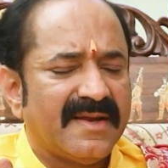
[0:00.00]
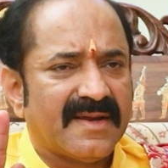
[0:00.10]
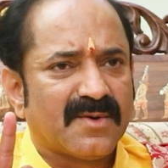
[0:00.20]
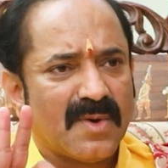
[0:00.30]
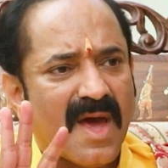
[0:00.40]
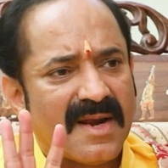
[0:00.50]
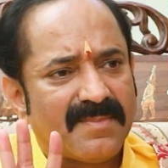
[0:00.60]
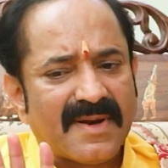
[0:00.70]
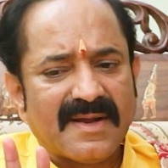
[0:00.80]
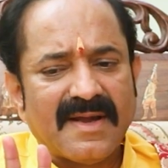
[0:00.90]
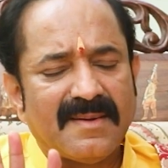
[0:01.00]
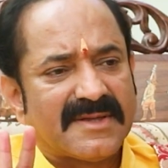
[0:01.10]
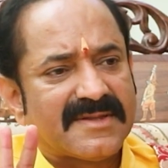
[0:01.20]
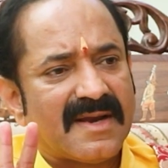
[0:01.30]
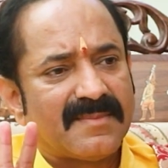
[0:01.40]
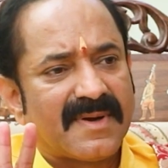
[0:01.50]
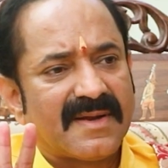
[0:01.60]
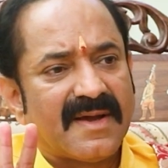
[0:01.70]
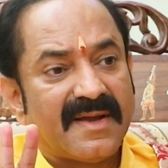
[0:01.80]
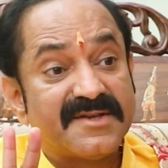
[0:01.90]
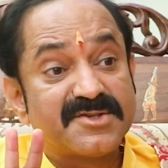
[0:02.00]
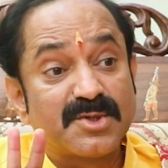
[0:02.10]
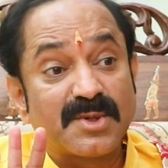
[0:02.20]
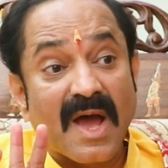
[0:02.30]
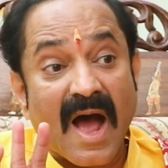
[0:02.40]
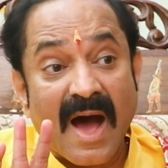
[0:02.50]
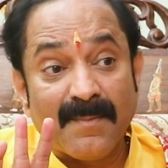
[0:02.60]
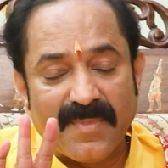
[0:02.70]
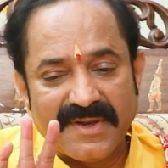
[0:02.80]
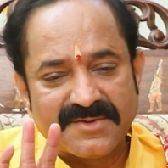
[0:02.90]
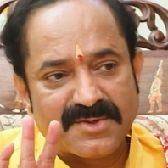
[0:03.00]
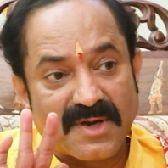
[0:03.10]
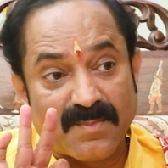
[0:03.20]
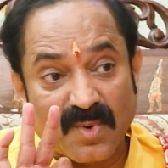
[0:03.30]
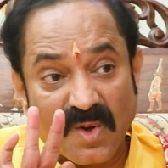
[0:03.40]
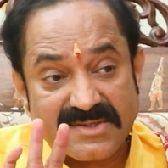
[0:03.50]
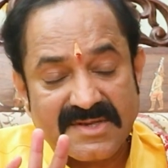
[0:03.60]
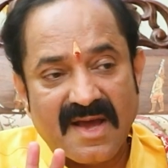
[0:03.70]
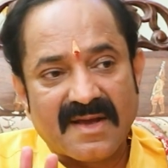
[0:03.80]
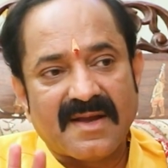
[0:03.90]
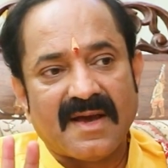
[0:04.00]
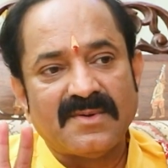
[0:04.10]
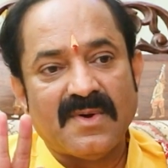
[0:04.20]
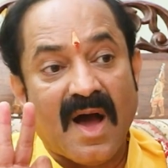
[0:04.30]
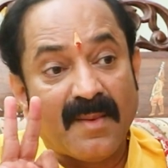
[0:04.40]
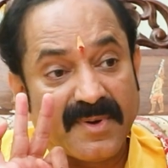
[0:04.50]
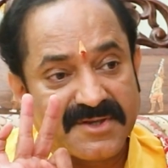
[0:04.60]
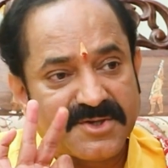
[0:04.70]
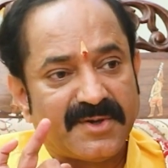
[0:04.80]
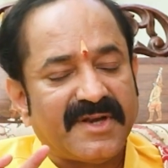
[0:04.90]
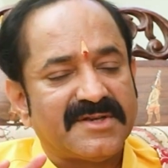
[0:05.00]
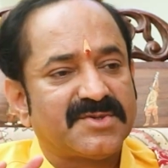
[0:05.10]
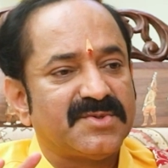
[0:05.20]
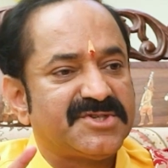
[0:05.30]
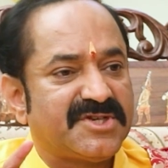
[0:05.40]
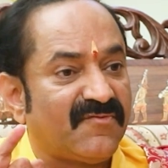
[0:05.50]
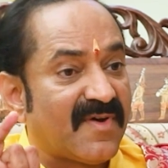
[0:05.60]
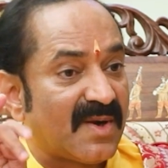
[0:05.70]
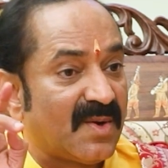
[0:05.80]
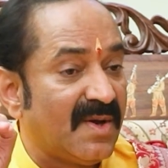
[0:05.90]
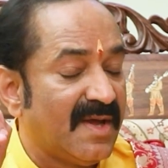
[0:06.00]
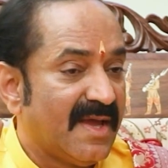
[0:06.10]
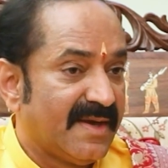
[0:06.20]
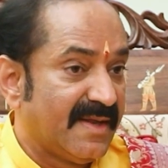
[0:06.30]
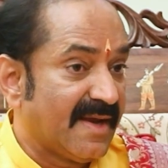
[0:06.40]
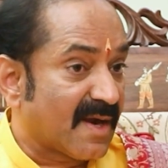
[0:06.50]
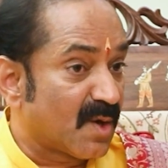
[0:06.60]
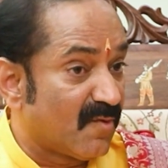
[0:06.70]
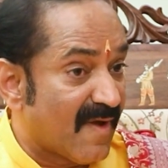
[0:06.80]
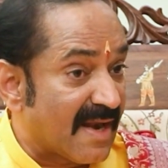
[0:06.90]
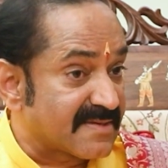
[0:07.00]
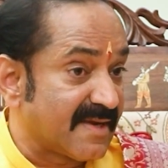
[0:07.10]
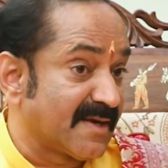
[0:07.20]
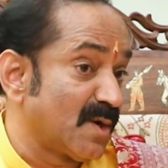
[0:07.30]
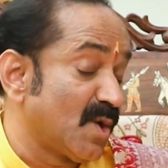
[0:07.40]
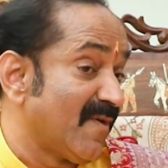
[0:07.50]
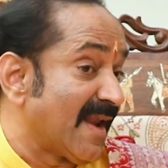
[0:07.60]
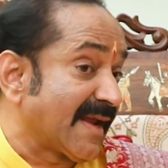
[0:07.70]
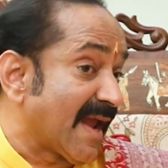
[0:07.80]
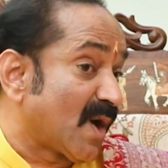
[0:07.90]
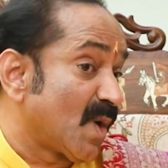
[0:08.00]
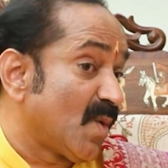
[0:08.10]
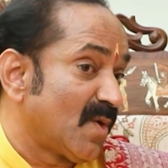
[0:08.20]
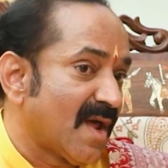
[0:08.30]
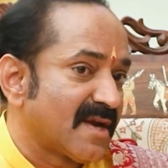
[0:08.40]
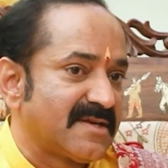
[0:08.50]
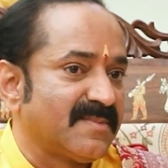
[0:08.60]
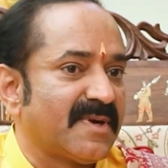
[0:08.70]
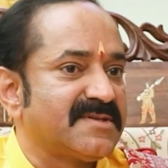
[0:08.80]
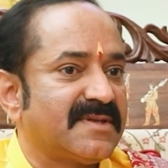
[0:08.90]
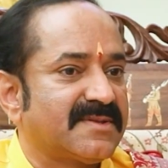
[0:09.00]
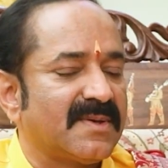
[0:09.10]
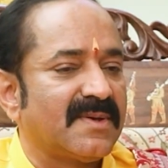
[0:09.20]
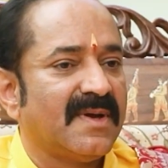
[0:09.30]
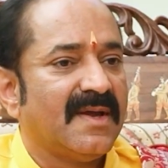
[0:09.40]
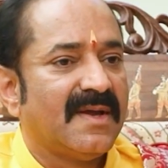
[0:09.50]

ఈ కులాల పరంగా మతాల పరంగా ఇస్తున్న ఆప్ ఇస్తున్న ప్రోత్సాహకాలు ఆపర్చునిటీస్ చివరిలో నేను ఎక్కడో వేల సంఖ్యలో వెనకెక్కడో ఉండాల్సిన పరిస్థితిలో